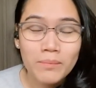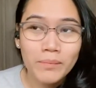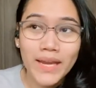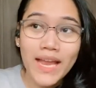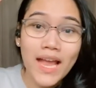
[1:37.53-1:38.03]

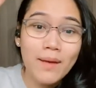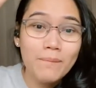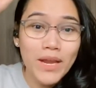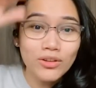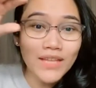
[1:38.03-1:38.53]
Kaya
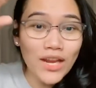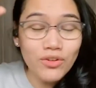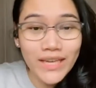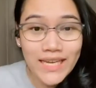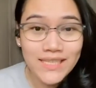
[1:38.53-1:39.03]
meron tayong
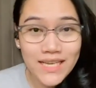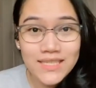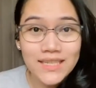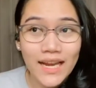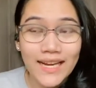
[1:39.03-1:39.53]

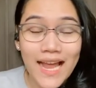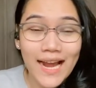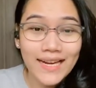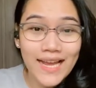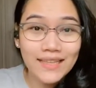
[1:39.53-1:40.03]
cases na
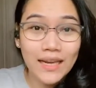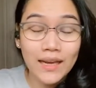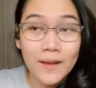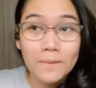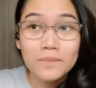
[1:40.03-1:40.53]
kailangan
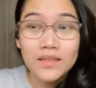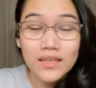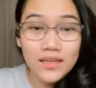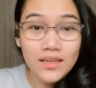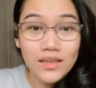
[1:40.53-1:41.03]
nating
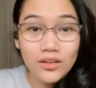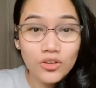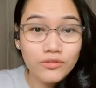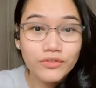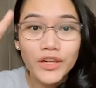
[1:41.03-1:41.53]

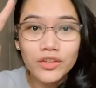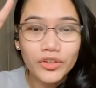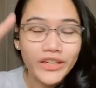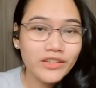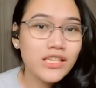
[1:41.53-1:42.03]
i-convert
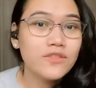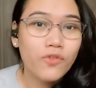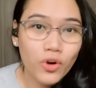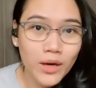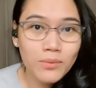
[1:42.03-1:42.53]
or
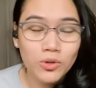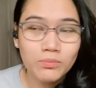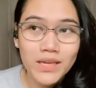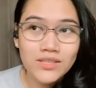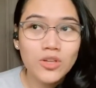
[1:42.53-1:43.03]
i-transform yung
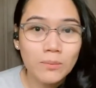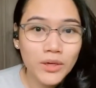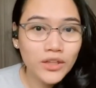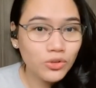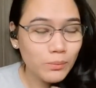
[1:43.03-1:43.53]
mixed number
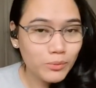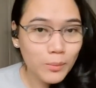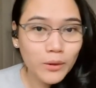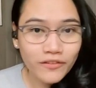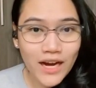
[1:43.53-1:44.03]
into
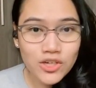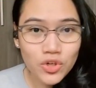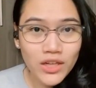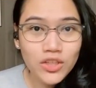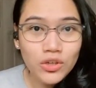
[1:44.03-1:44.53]
improper
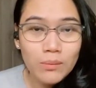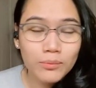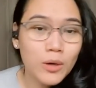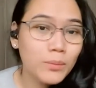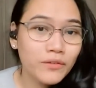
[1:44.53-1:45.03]
fraction at yung
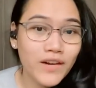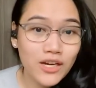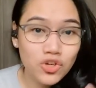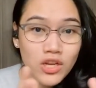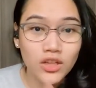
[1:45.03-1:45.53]
improper
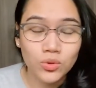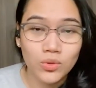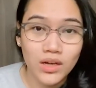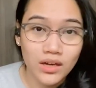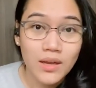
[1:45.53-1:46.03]
fraction
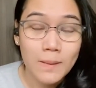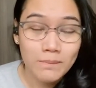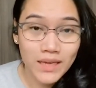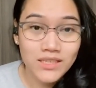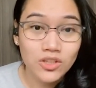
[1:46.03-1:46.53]
into a
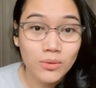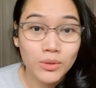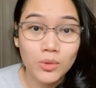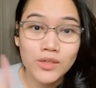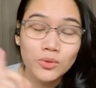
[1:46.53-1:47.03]
mixed
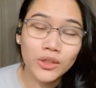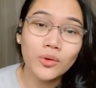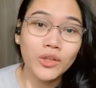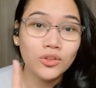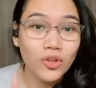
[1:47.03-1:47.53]
number, which we're
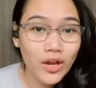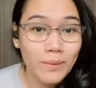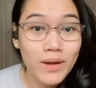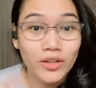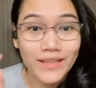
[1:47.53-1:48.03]
going to talk
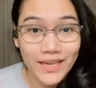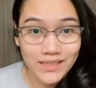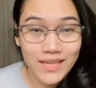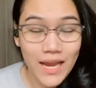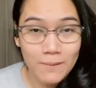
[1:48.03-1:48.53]
about next
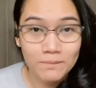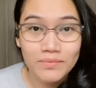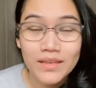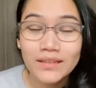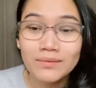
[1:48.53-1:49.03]
time.
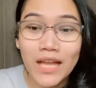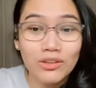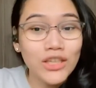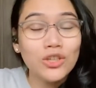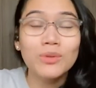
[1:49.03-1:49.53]
Now,
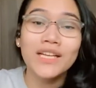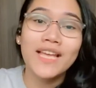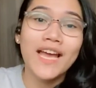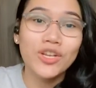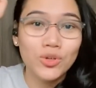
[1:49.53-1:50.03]
dito muna
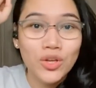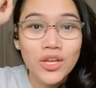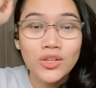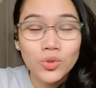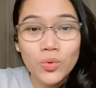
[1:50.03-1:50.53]
tayo.
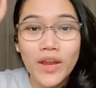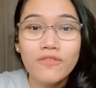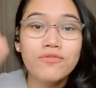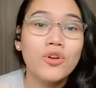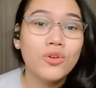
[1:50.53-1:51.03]
2 and
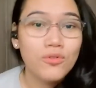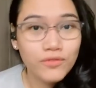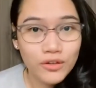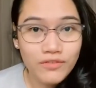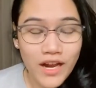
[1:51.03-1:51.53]
4
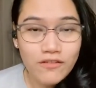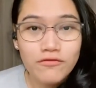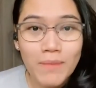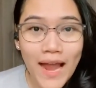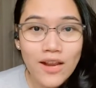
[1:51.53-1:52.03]
over
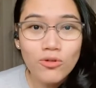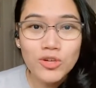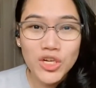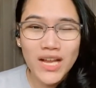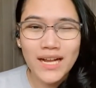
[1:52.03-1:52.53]
5. Paano ko
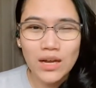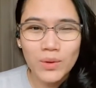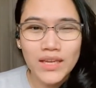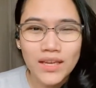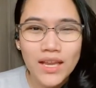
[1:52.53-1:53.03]
siya
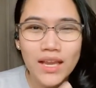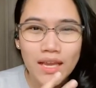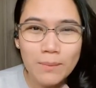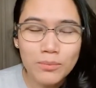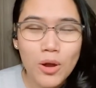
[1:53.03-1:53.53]
gagawing
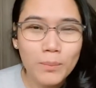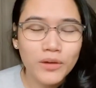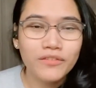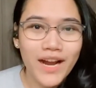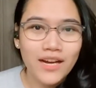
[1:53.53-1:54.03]

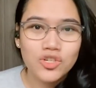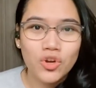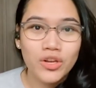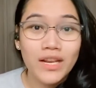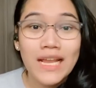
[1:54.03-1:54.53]
improper
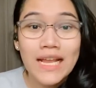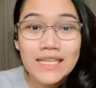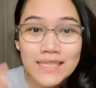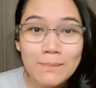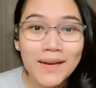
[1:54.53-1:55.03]
fraction?
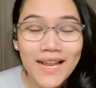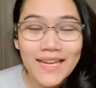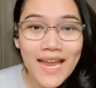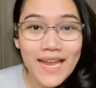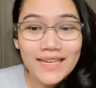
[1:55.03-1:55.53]
Simple lang
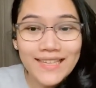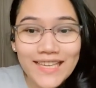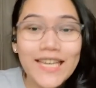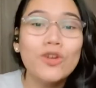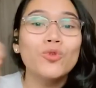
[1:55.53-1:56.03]
yan.
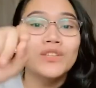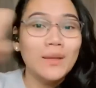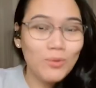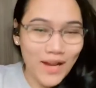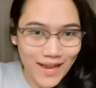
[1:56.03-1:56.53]
Iikutin
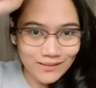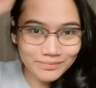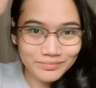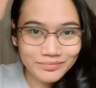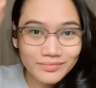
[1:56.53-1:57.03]
mo lang.
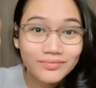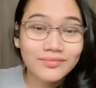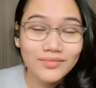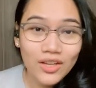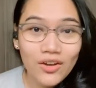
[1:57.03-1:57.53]

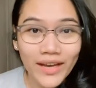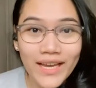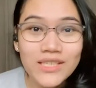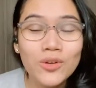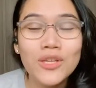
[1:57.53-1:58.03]

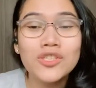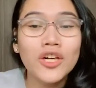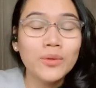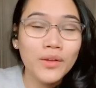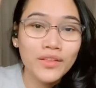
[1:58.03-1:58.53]
Okay? So, you
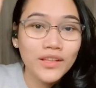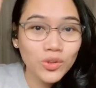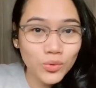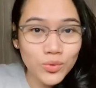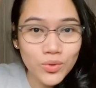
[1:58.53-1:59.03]
start with the
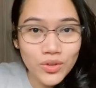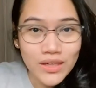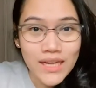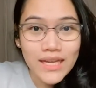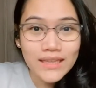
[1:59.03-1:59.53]

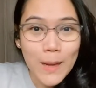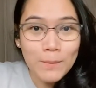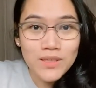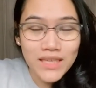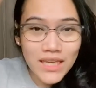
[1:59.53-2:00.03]
2,
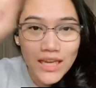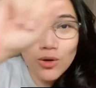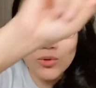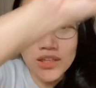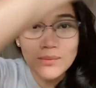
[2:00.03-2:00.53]
tapos
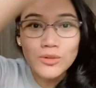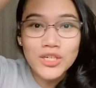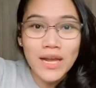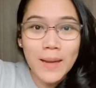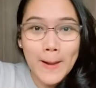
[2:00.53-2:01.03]
iikutin mo
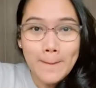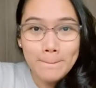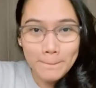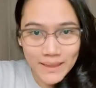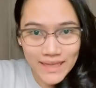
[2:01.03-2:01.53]
siya
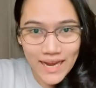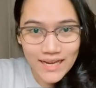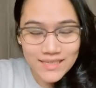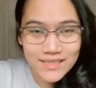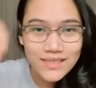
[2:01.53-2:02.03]

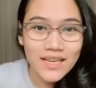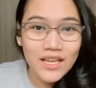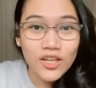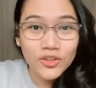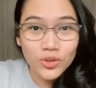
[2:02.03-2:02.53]
pataas.
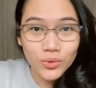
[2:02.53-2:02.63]
2,